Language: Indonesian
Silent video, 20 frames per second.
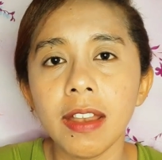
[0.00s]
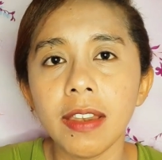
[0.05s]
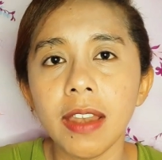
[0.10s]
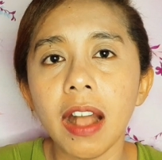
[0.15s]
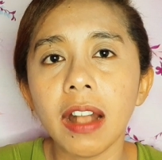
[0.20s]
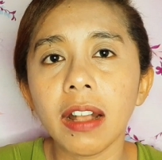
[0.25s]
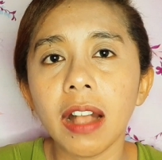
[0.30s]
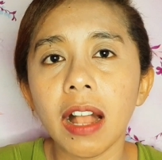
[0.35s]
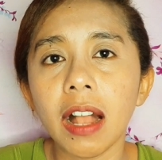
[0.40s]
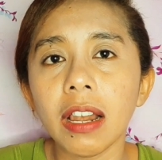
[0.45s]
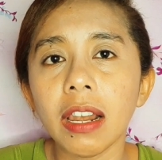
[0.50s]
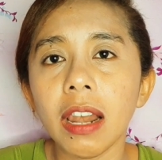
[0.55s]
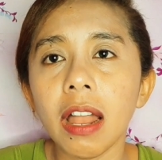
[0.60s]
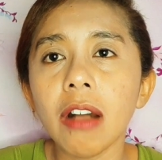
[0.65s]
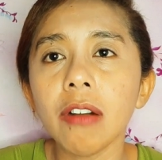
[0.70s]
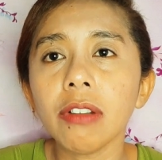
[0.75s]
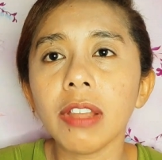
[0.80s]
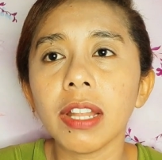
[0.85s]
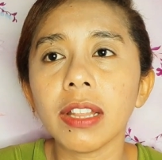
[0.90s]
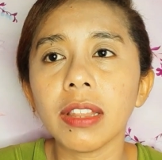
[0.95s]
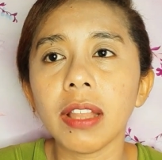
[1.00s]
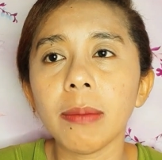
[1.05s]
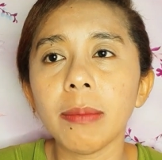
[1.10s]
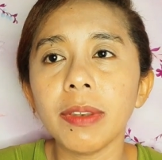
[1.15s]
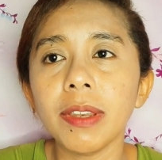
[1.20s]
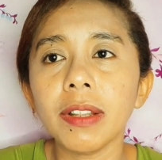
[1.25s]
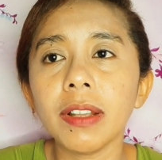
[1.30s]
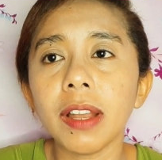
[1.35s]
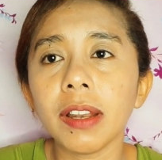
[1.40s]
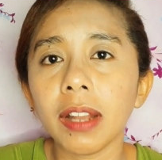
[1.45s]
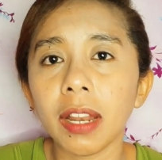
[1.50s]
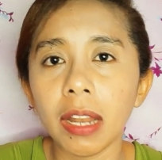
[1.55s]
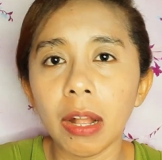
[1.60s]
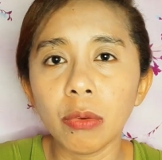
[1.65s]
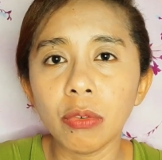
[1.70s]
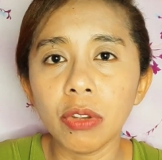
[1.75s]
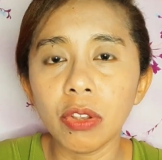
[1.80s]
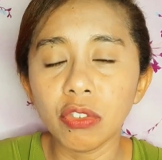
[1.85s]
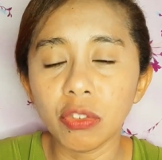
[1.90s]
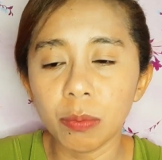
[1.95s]
Nah, kalau kita mendengarkan
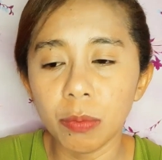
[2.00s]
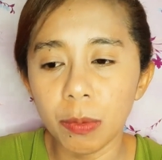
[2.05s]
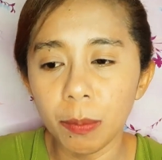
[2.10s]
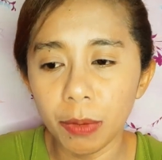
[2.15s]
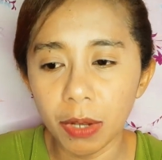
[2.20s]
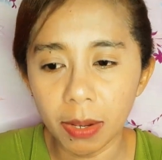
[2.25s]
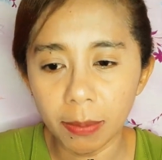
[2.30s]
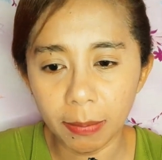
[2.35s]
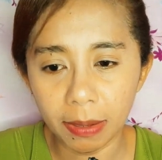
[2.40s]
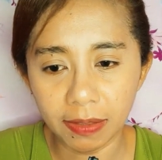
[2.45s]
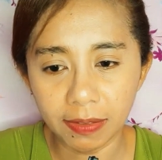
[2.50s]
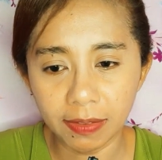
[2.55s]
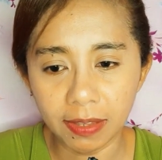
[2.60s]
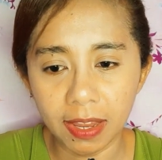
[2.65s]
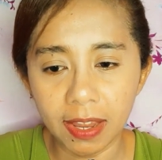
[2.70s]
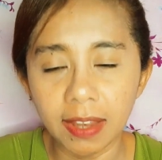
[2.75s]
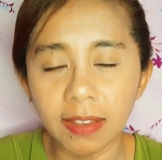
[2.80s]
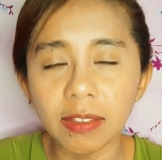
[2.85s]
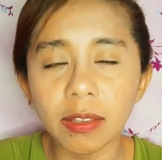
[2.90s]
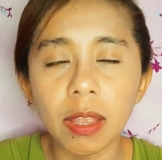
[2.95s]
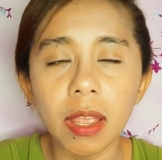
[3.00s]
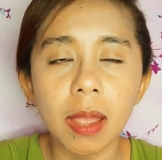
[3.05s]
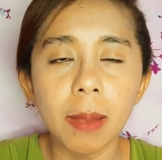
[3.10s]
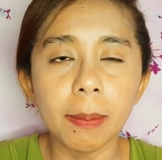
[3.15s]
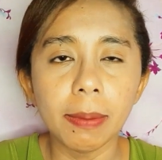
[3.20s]
audio subliminal message,